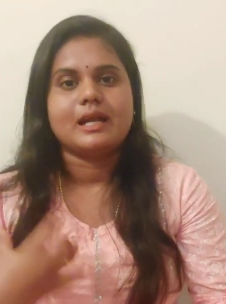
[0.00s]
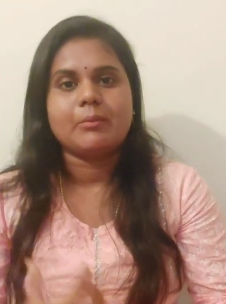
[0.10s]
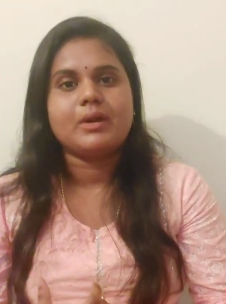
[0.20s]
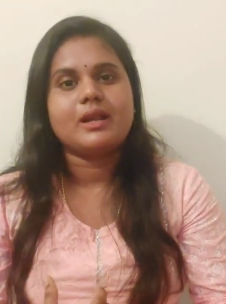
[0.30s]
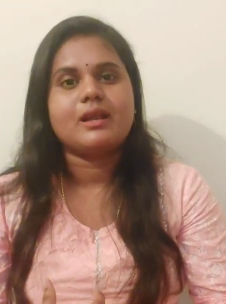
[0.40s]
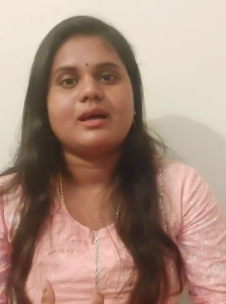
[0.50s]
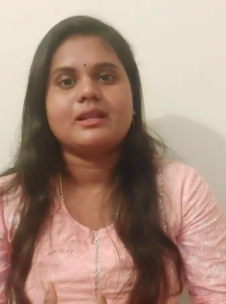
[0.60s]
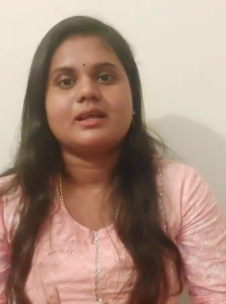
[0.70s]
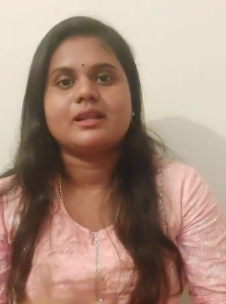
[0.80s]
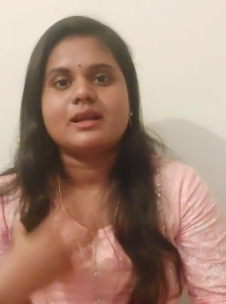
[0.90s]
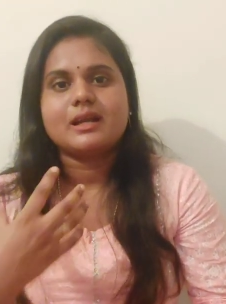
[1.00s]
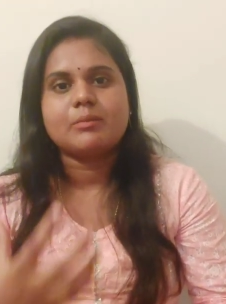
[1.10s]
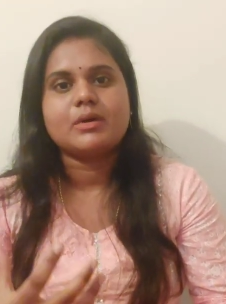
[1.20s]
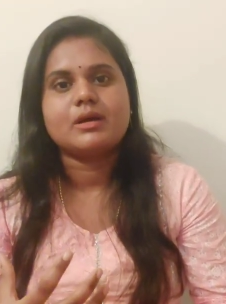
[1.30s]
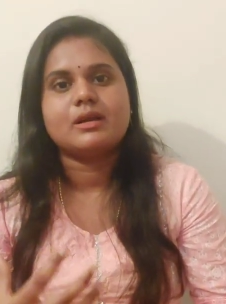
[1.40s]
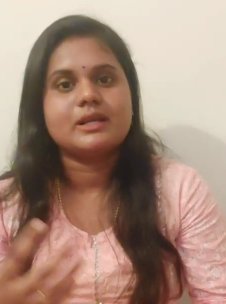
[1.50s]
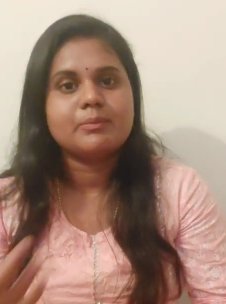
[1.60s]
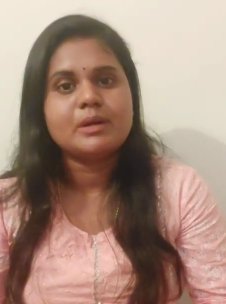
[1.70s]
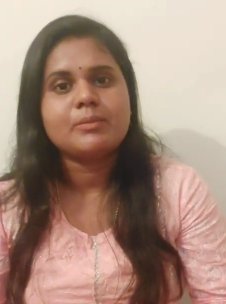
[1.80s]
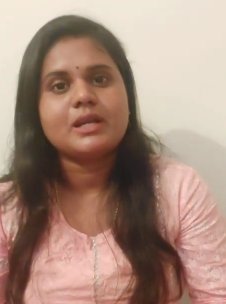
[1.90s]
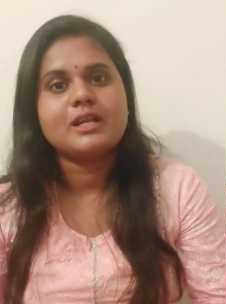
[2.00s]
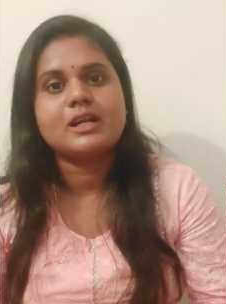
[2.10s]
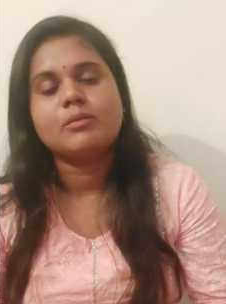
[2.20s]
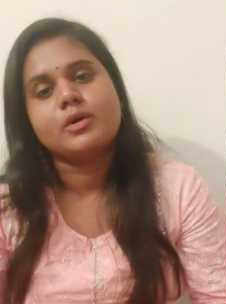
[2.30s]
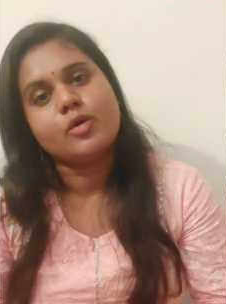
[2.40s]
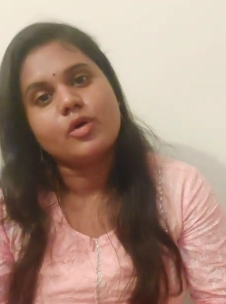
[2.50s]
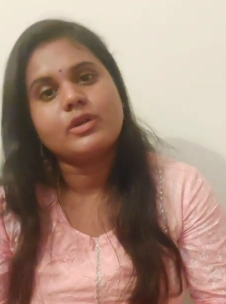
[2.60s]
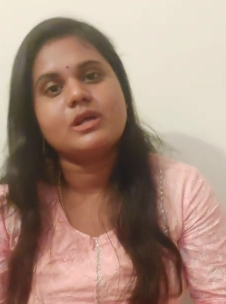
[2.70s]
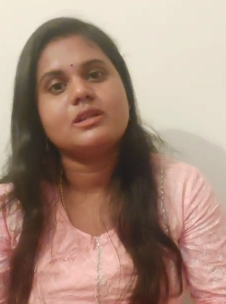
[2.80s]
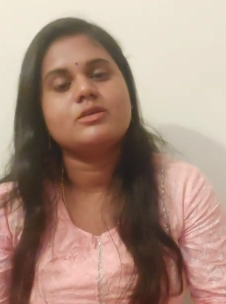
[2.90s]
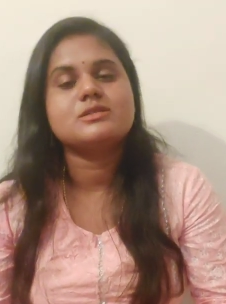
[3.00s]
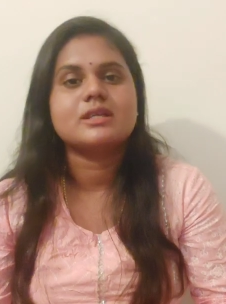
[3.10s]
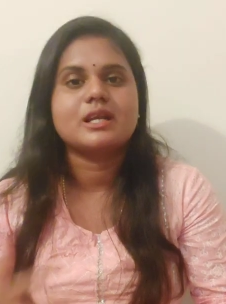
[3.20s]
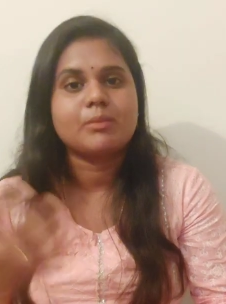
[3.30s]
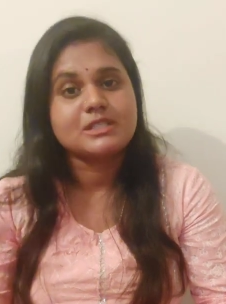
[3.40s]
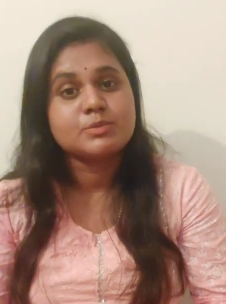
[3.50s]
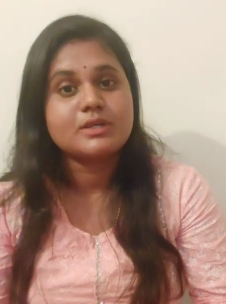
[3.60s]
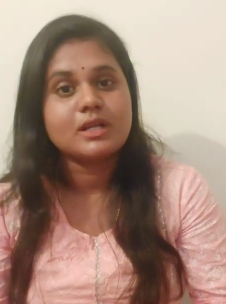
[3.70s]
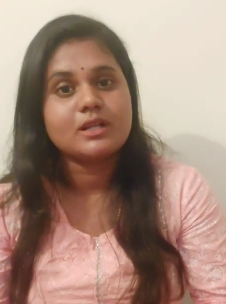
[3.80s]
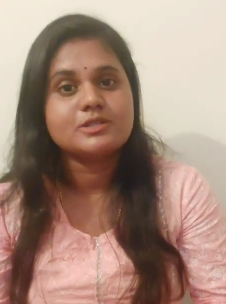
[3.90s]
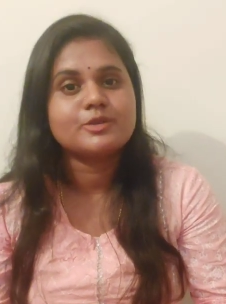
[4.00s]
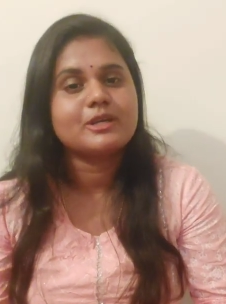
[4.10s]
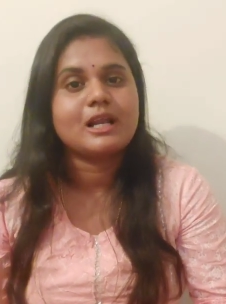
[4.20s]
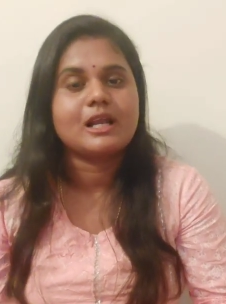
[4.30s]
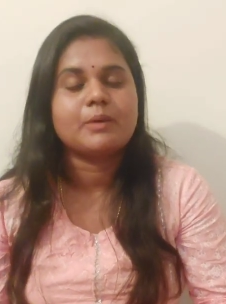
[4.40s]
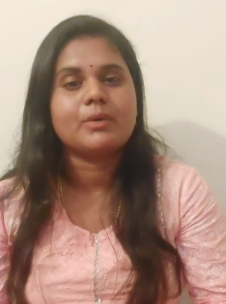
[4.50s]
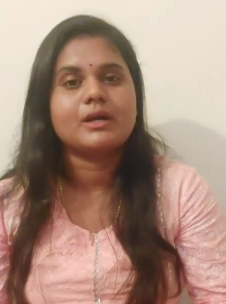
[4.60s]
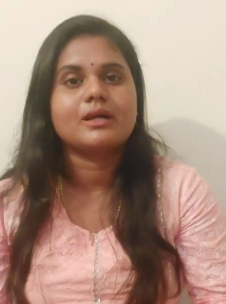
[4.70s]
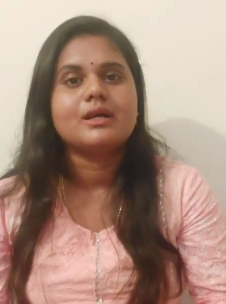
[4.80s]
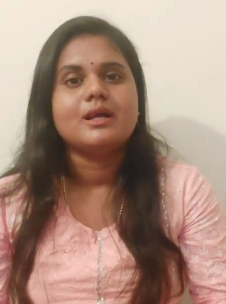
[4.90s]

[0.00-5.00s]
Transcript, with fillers: நம்ம நல்லா இருந்தால் தான் நம்ம டிபெண்ட் பண்ணியிருக்க நம்ம குழந்தையா இருந்தாலும் சரி நம்ம ஹஸ்பண்டாக இருந்தாலும் சரி நல்லா இருப்பாங்க